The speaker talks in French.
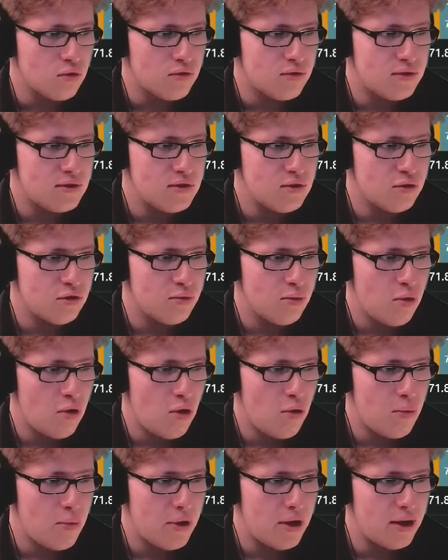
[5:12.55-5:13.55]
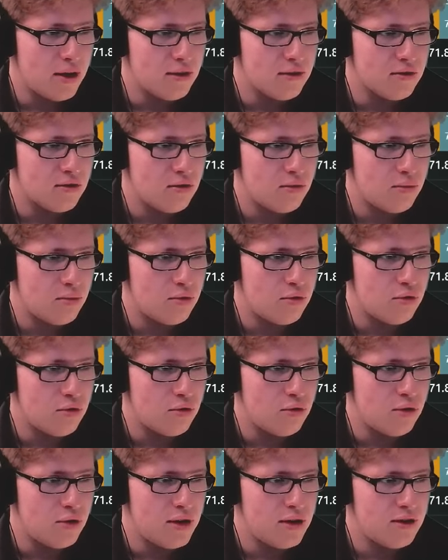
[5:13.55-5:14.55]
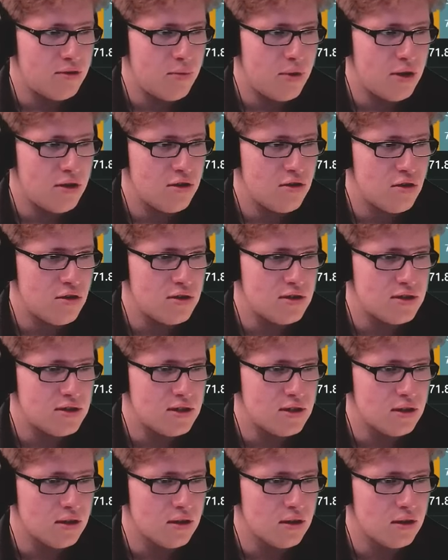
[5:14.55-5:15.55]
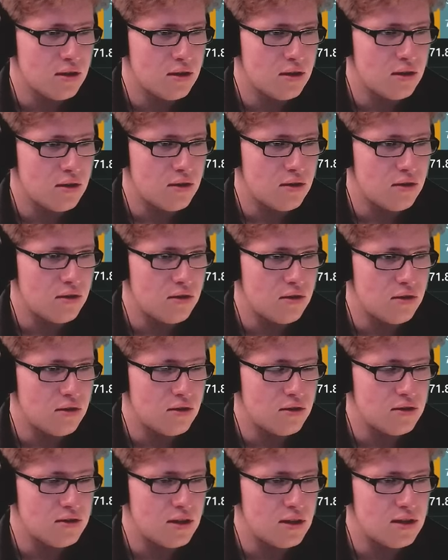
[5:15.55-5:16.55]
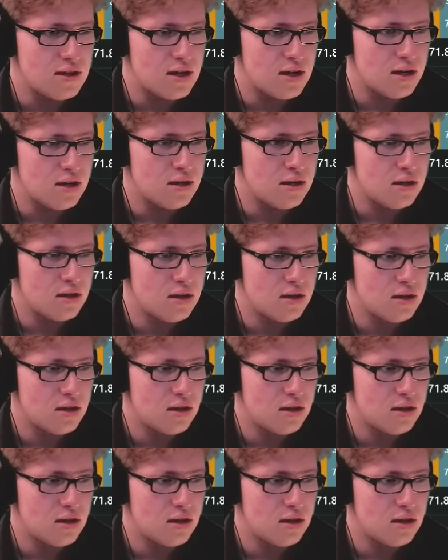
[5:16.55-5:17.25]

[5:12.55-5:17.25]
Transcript: Donc si on se prend par exemple l'espagnol ici, Zanda.